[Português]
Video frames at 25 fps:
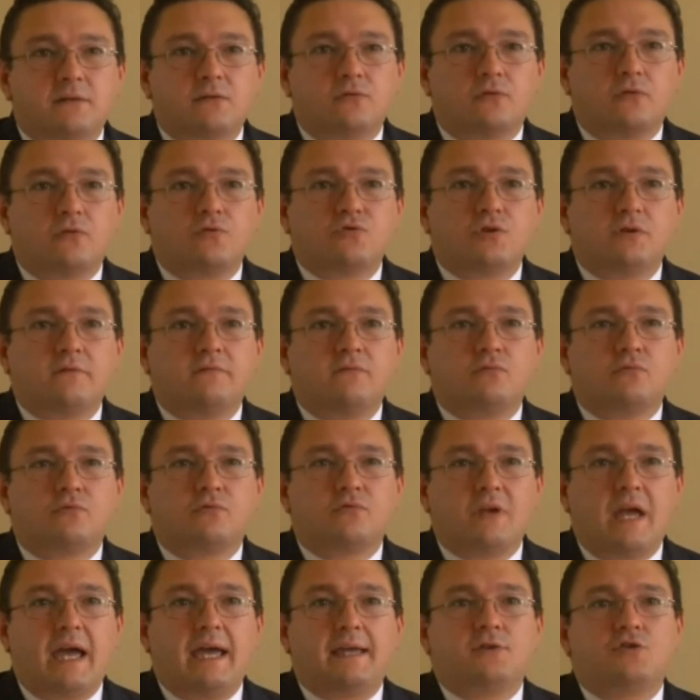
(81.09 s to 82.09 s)
anos eu tive um
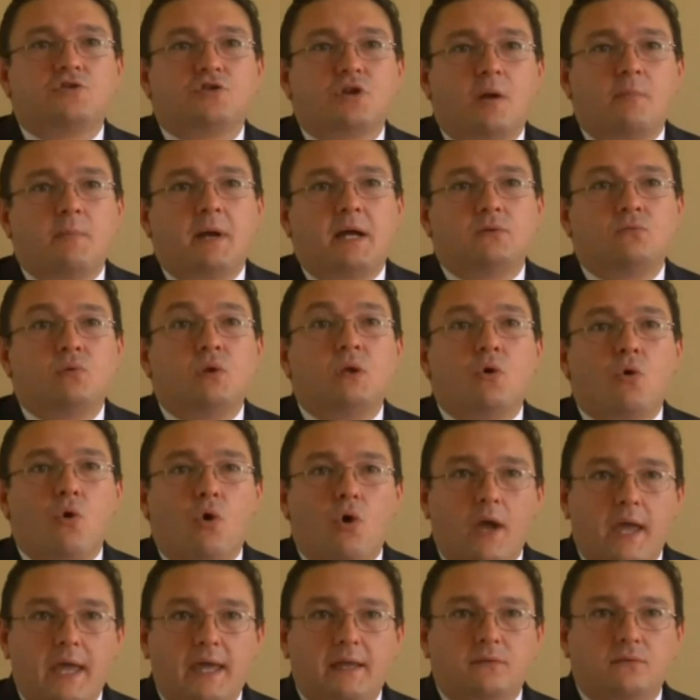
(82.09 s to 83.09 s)
site chamado
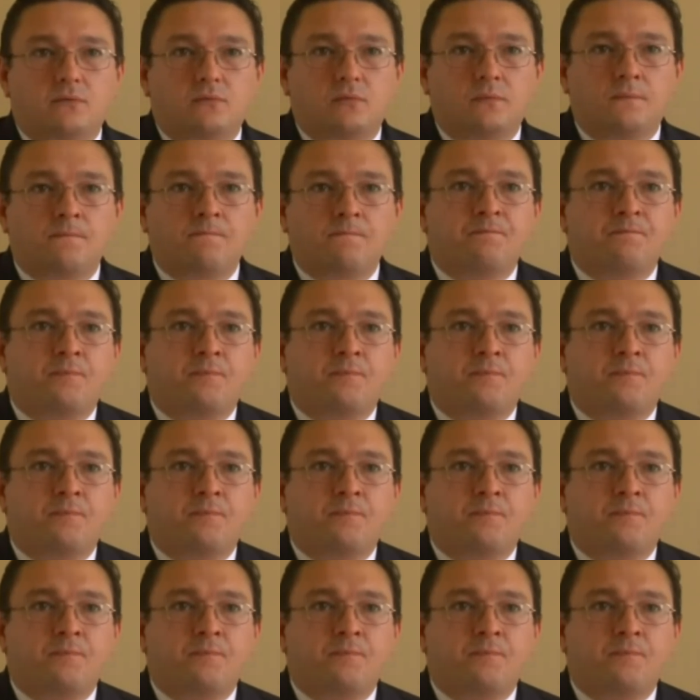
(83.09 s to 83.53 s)
Incorreto,